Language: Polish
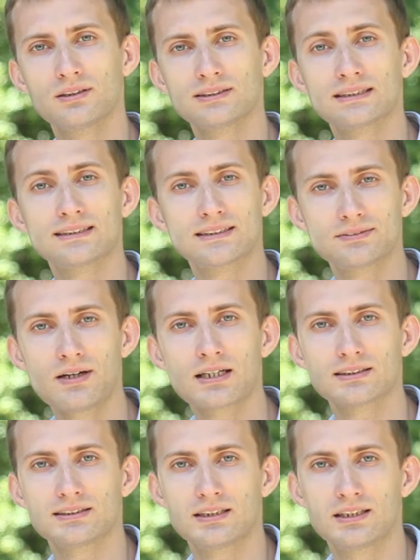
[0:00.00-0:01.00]

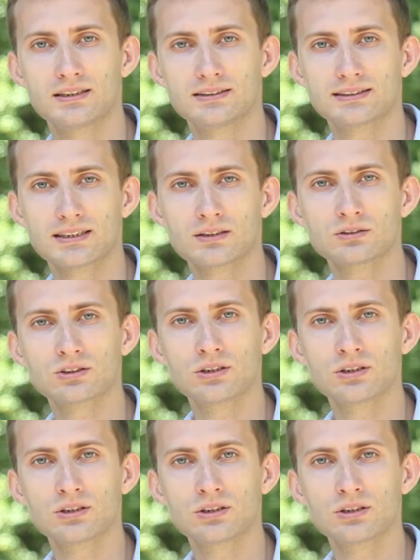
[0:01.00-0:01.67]
satysfakcję z tego,